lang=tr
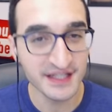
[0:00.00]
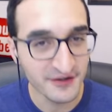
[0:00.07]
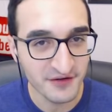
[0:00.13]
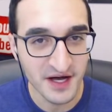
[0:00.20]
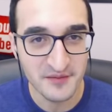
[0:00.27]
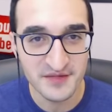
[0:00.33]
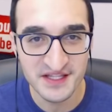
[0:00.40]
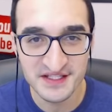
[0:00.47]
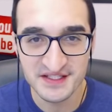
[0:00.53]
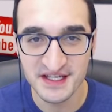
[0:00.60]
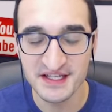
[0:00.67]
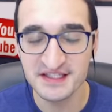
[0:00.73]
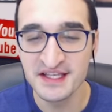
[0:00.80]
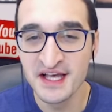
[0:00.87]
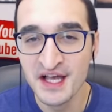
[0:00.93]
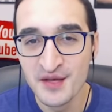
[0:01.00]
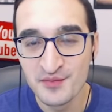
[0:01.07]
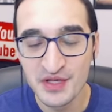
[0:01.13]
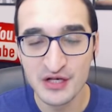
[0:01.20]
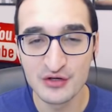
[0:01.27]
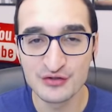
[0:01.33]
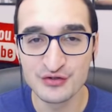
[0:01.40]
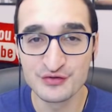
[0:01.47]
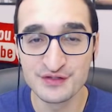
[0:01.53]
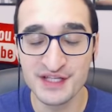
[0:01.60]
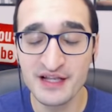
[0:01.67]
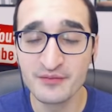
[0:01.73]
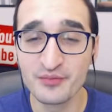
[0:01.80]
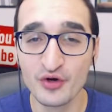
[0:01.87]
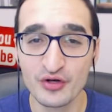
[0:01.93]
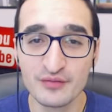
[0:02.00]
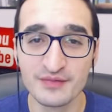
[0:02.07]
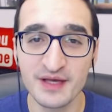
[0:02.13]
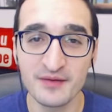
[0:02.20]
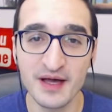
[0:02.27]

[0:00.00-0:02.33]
devam edeceğiz. Biliyorsunuz ilk bölümde